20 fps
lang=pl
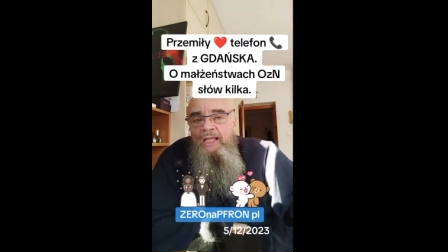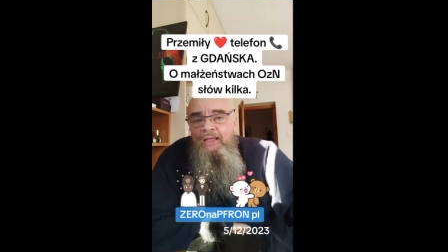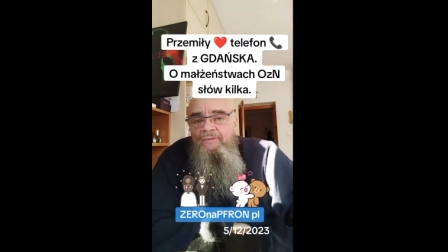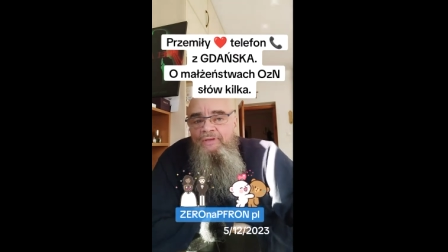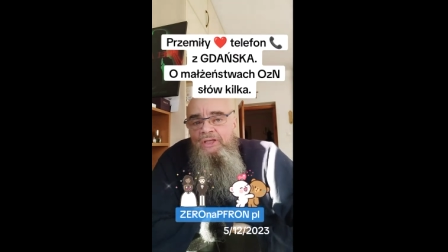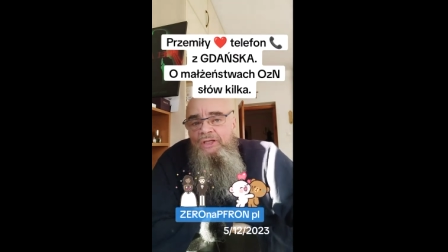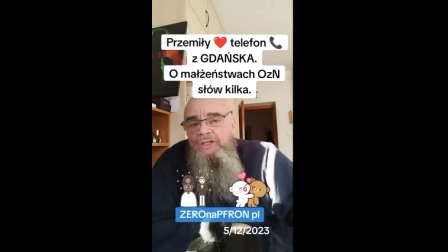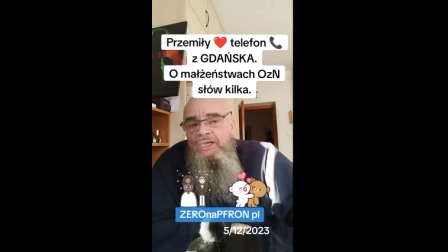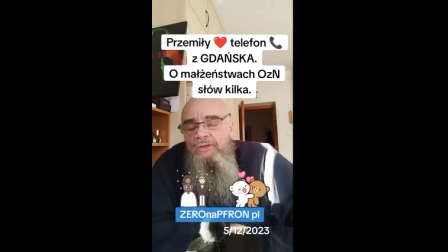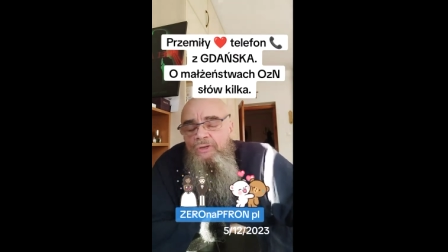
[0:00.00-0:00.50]

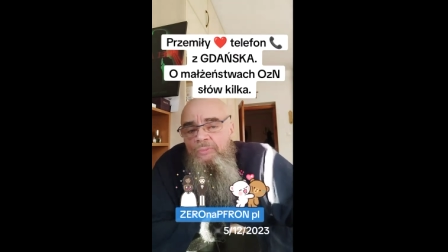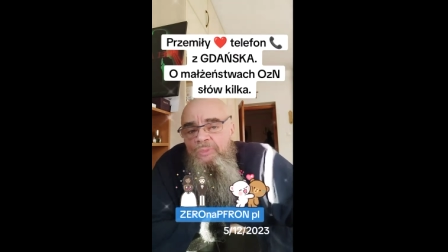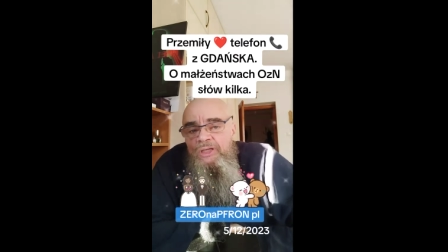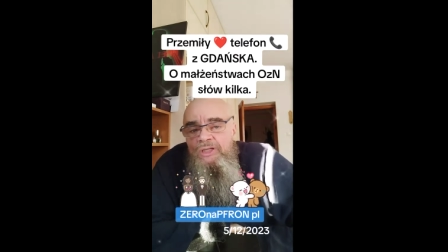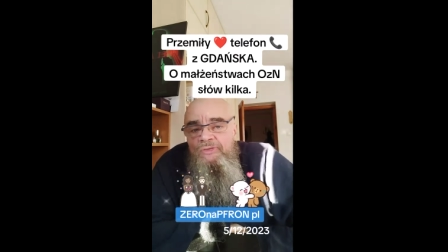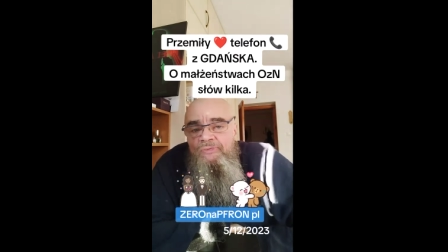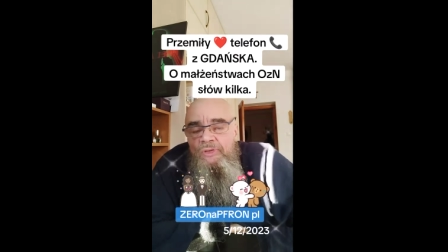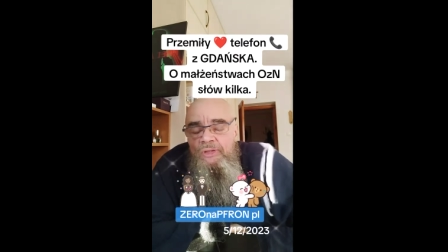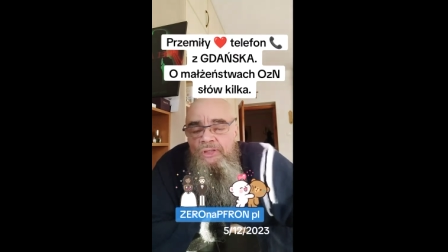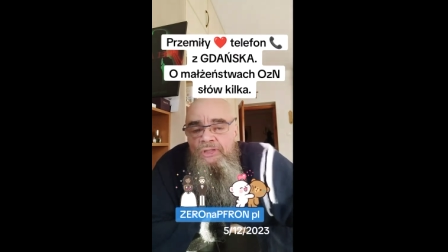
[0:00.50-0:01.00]
Wiecie, że jak do mnie
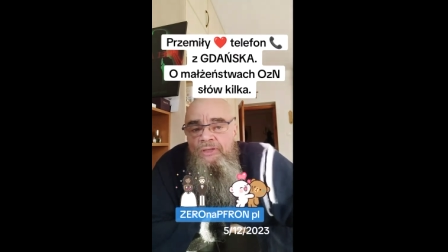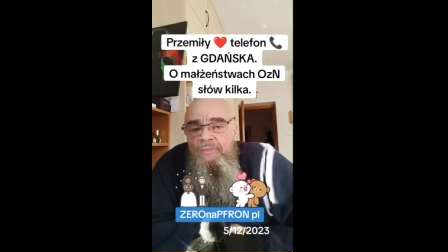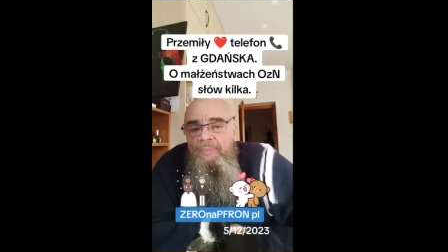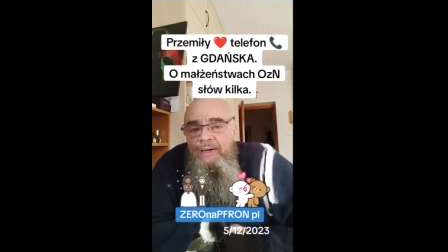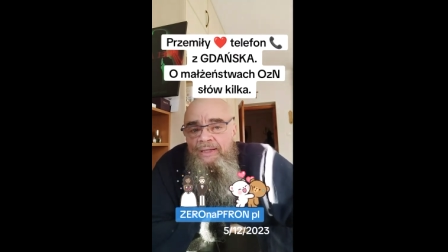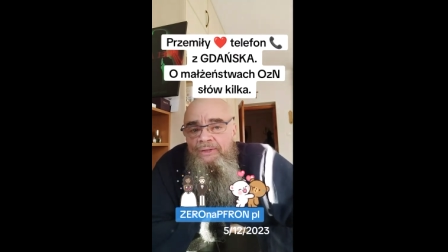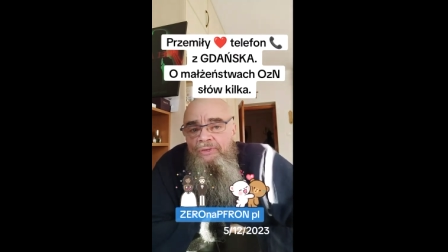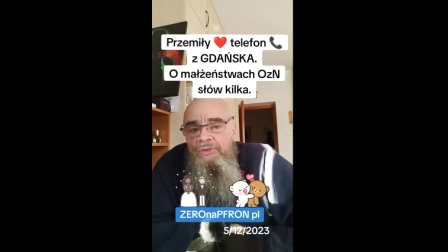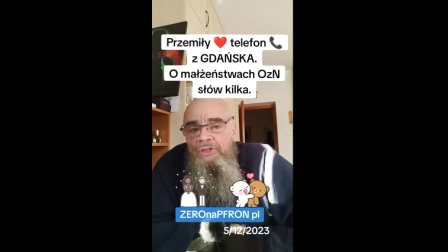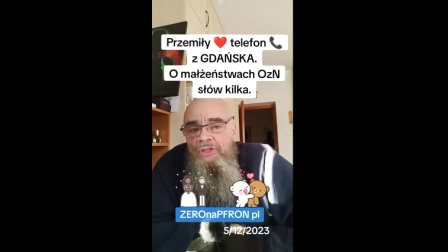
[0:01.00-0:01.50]
dzwonicie,
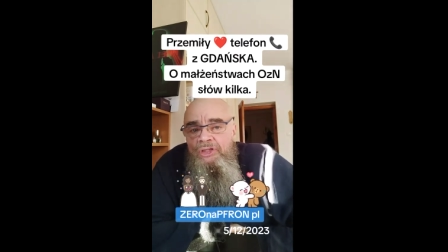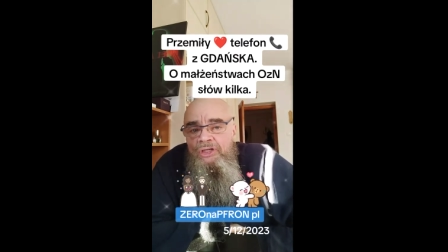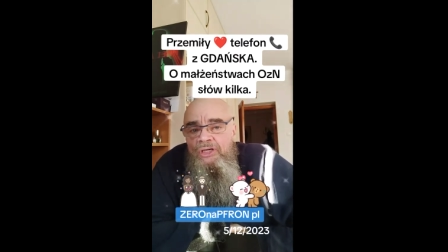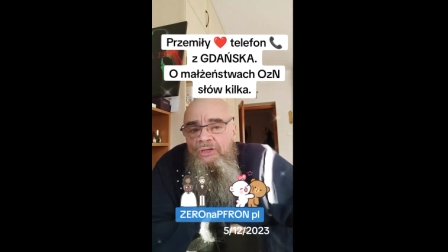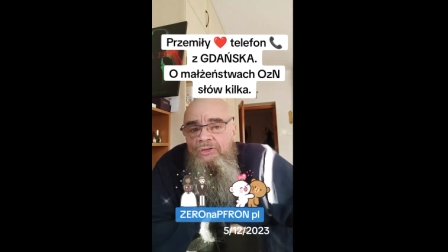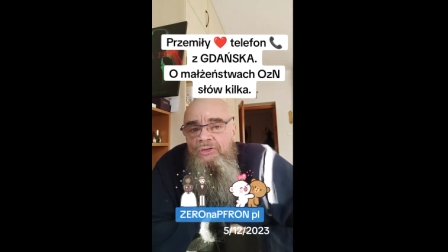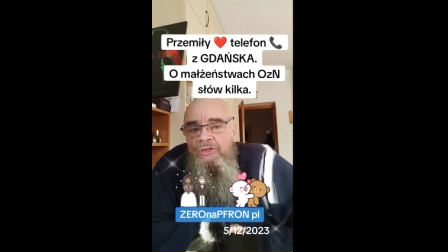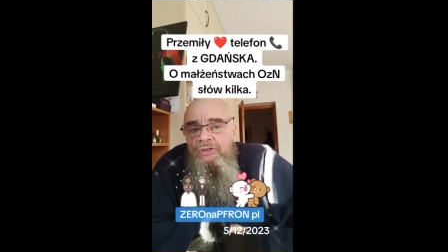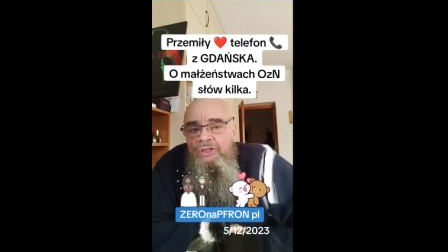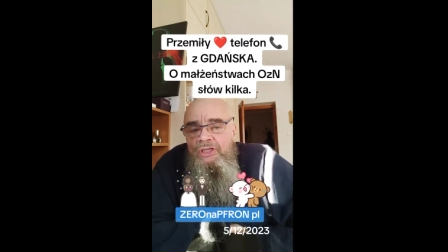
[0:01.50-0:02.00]
bardzo się
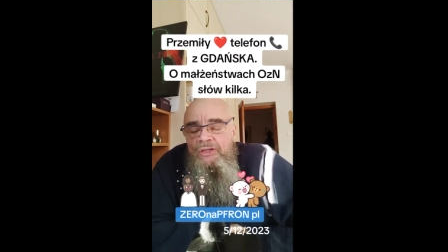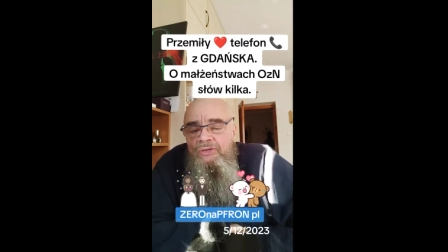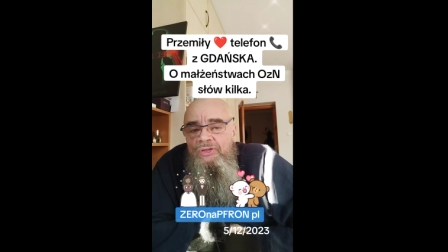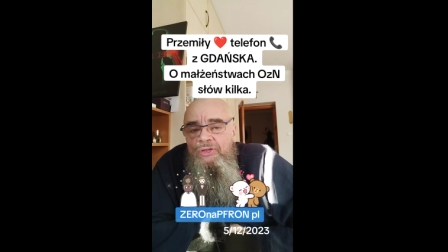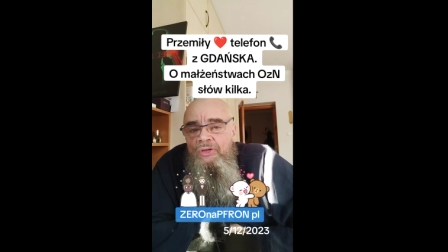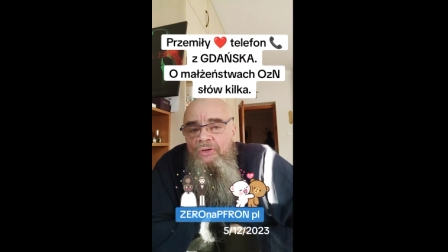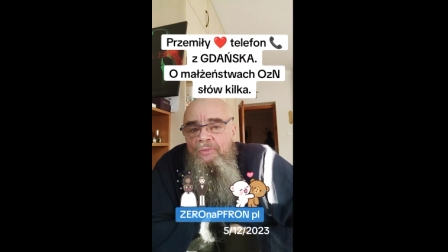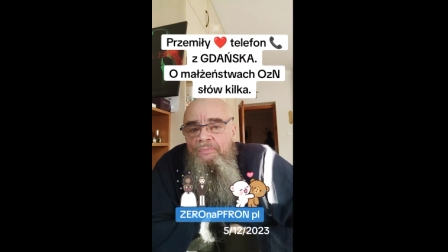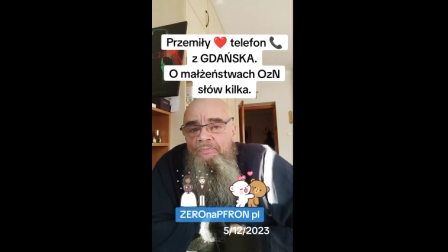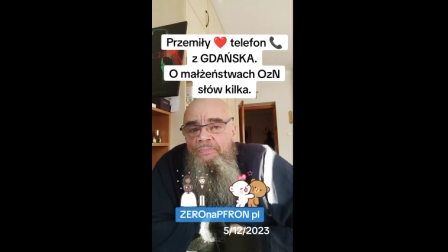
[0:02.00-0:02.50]
cię,
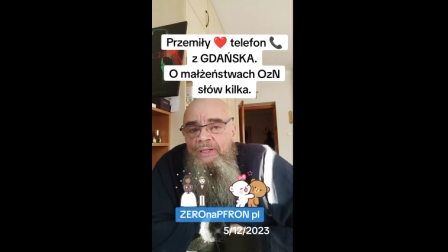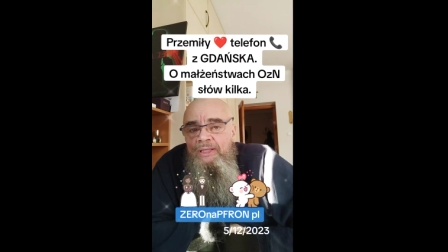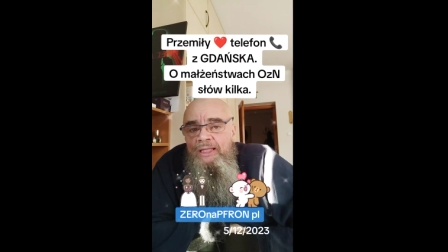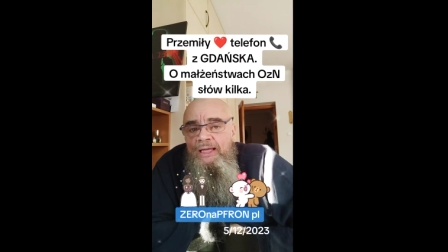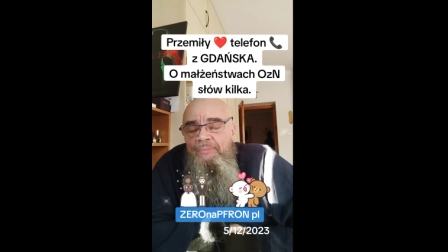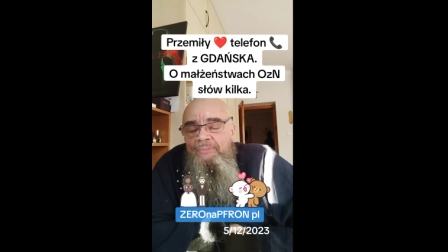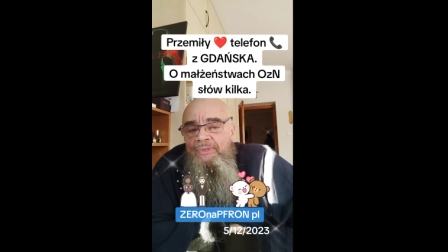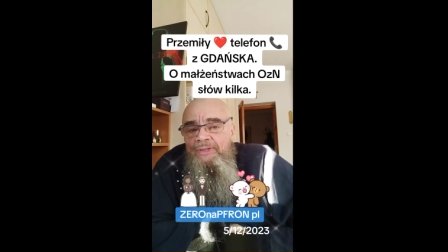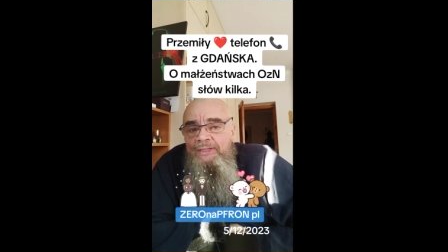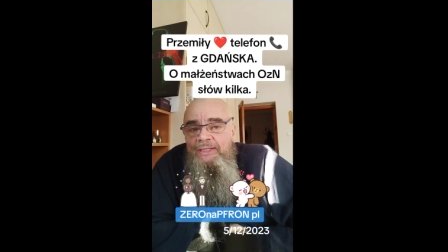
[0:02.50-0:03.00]
często
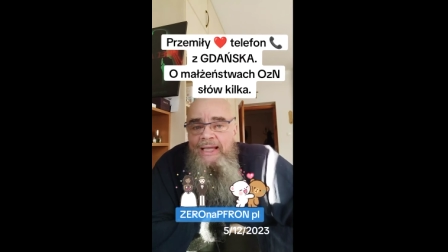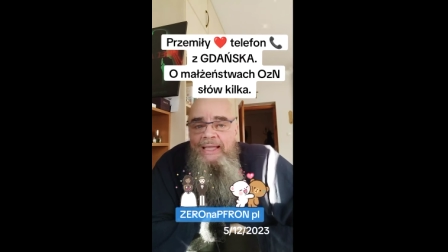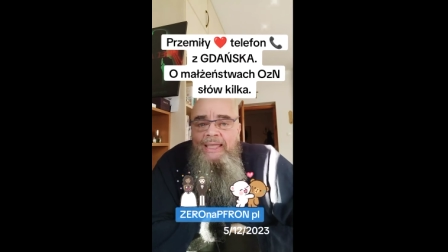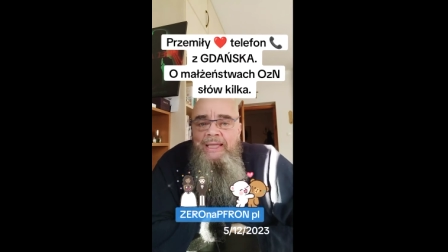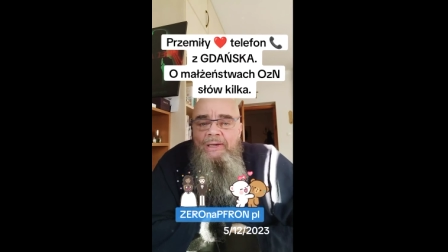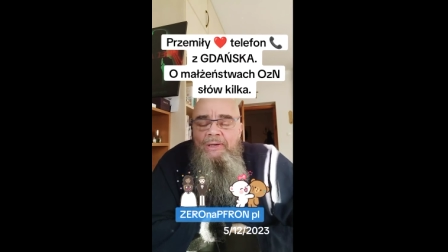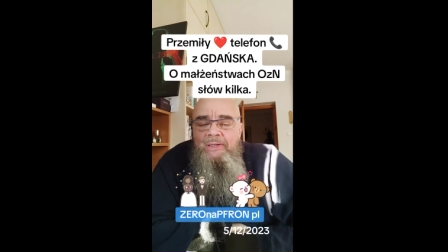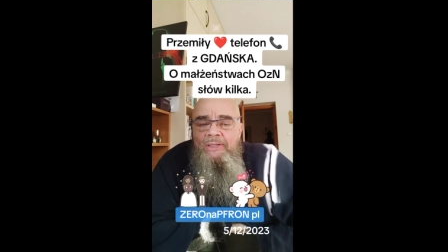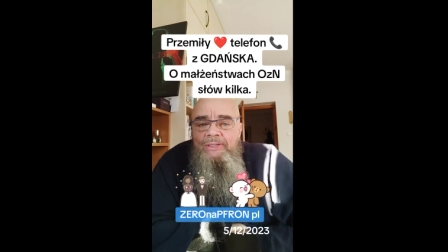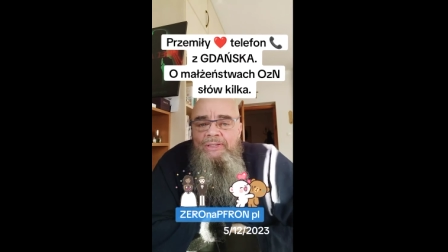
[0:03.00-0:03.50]
pytam, z
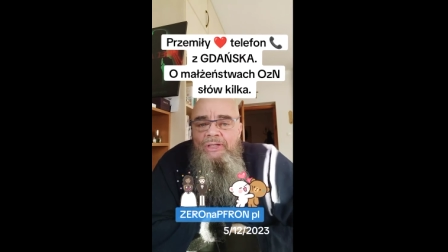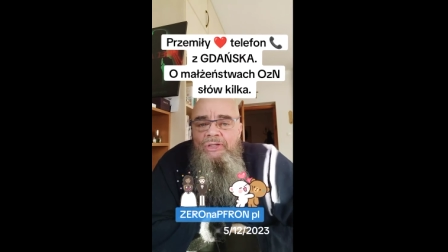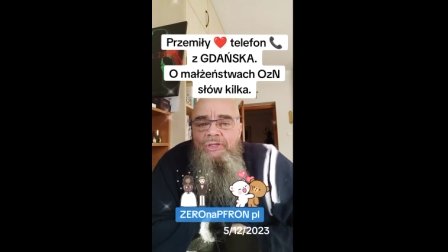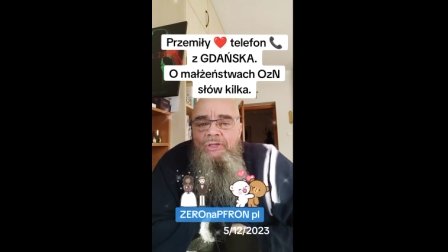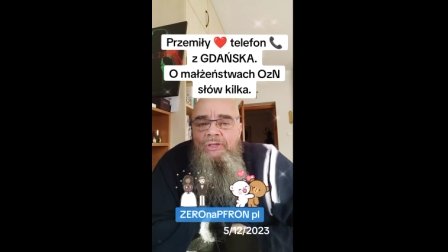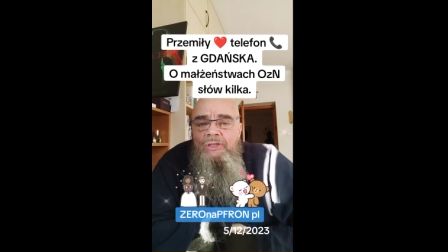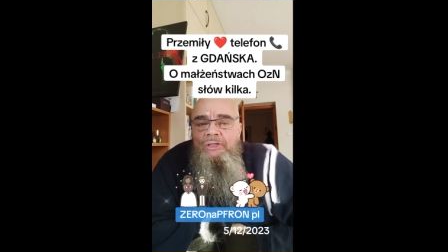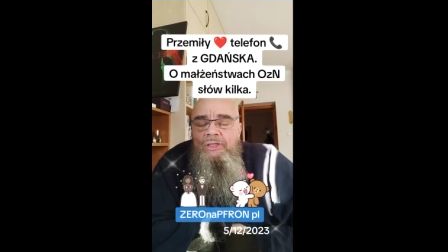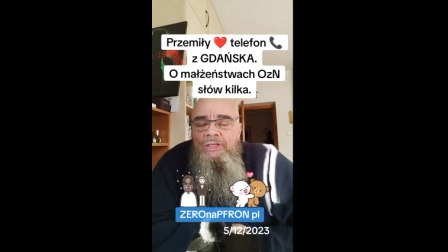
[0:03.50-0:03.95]
jakiego jesteś,